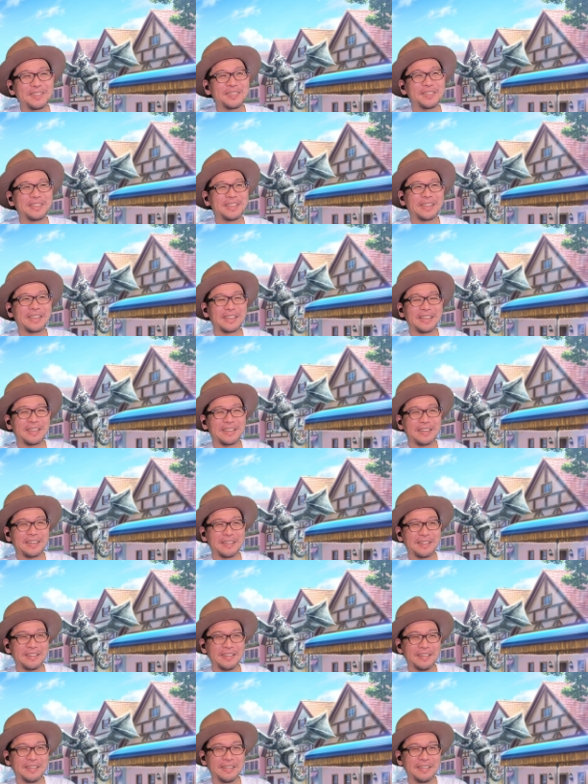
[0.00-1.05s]
ね
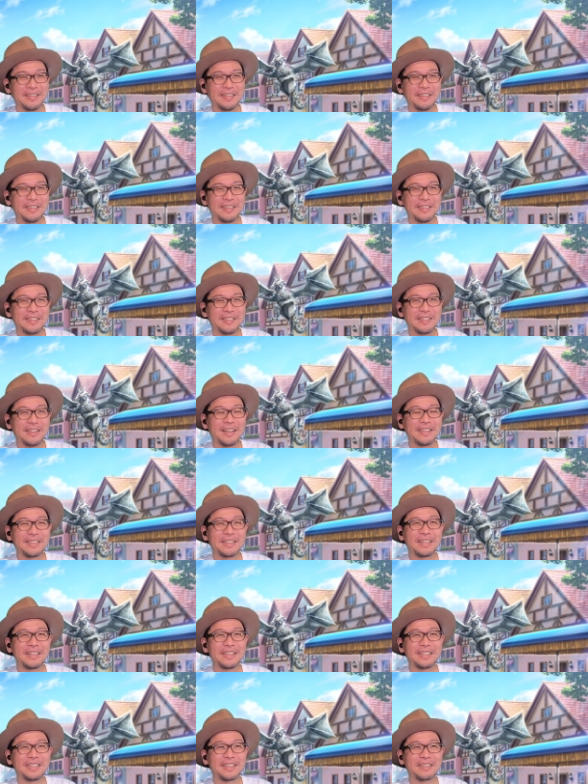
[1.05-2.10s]
え。何
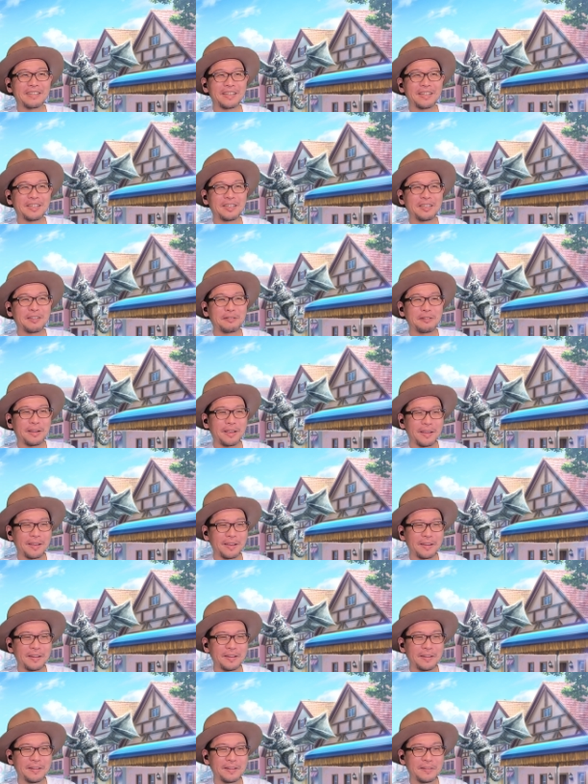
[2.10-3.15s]
書いてるかやってくれ。